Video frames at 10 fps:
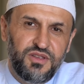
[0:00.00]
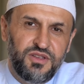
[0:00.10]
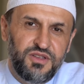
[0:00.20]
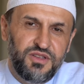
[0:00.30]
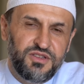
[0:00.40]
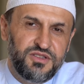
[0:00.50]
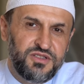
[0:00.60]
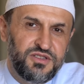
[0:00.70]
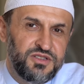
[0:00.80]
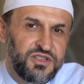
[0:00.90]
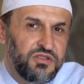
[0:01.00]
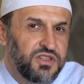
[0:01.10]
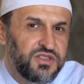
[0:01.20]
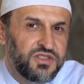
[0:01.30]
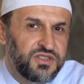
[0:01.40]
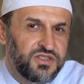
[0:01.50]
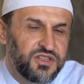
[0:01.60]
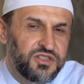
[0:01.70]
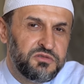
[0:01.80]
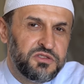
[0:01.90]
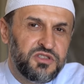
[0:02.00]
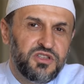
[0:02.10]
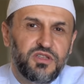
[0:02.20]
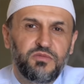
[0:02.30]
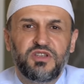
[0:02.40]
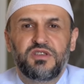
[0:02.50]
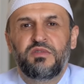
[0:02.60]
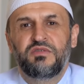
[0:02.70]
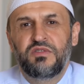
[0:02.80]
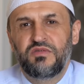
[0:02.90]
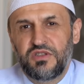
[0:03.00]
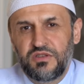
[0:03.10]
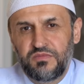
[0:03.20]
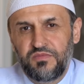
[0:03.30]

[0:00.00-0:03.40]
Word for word: И давайте из этого сделаем для себя вывод.